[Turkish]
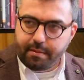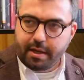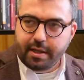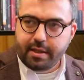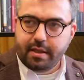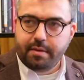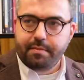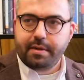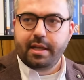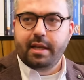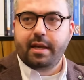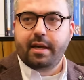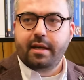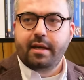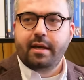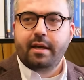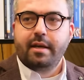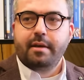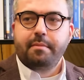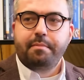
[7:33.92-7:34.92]

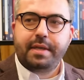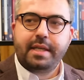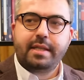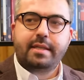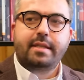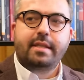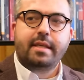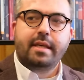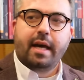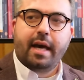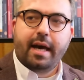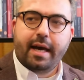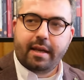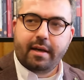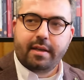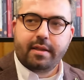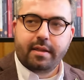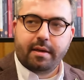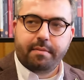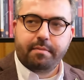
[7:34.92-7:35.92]
anlamıyla pisti her
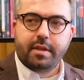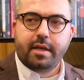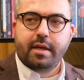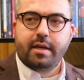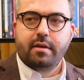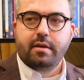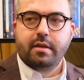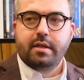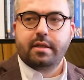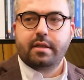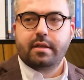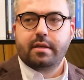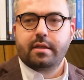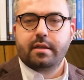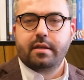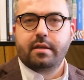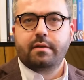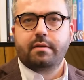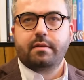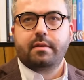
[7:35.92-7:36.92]
anlamda e,
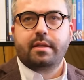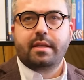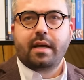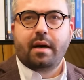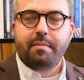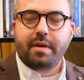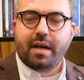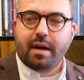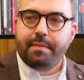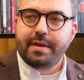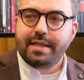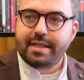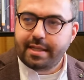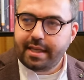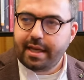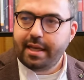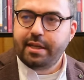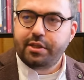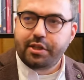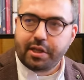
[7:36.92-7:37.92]
tam
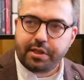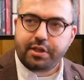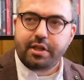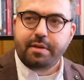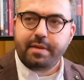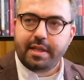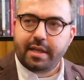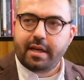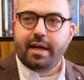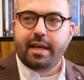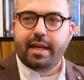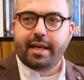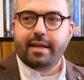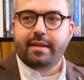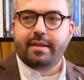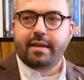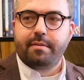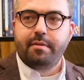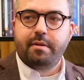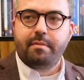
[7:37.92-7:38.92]
kapasiteyle çalışabilir hale
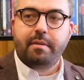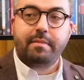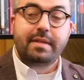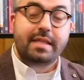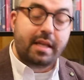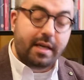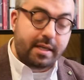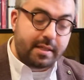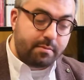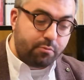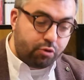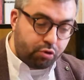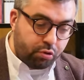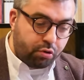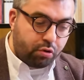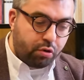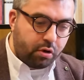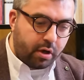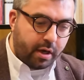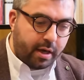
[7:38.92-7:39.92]
getirebilmemiz lazım.
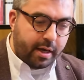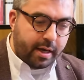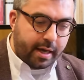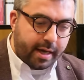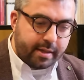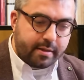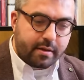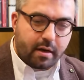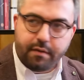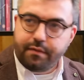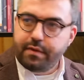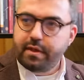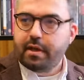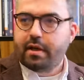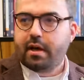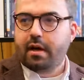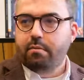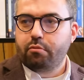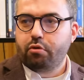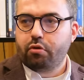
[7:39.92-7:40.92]
Çünkü etrafında
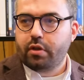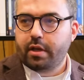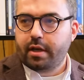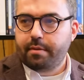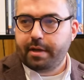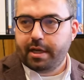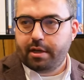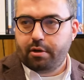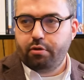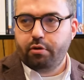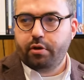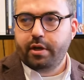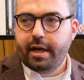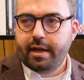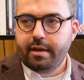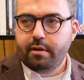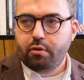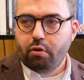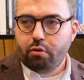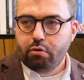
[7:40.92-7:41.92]
kamyonlar bekliyor.
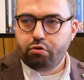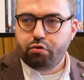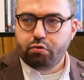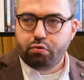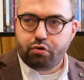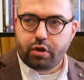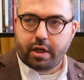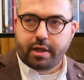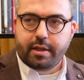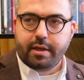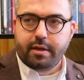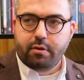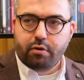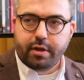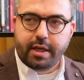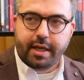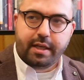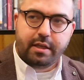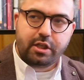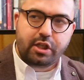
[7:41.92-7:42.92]
Yani yolcu uçakları
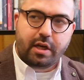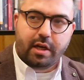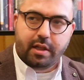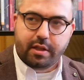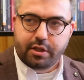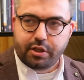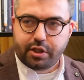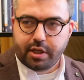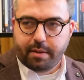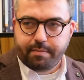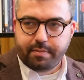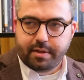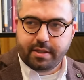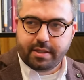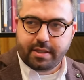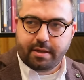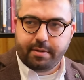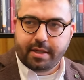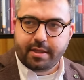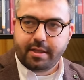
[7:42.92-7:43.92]
oraya iniş kalkış yaptığı
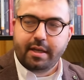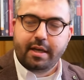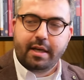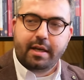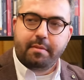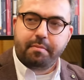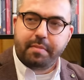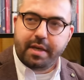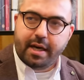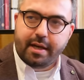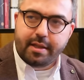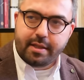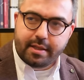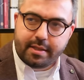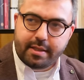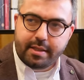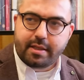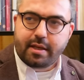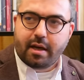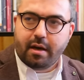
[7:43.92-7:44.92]
zaman bir anda
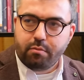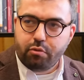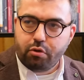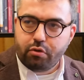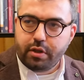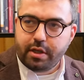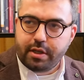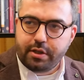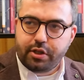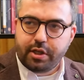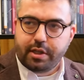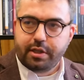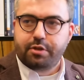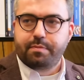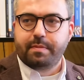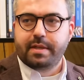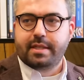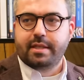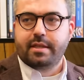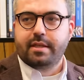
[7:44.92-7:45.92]
siz kamyonların
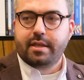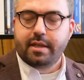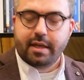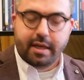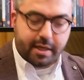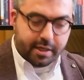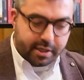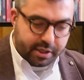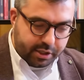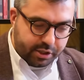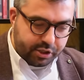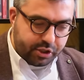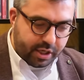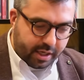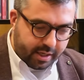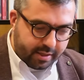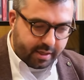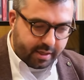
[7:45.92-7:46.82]
çalışmasını inşaat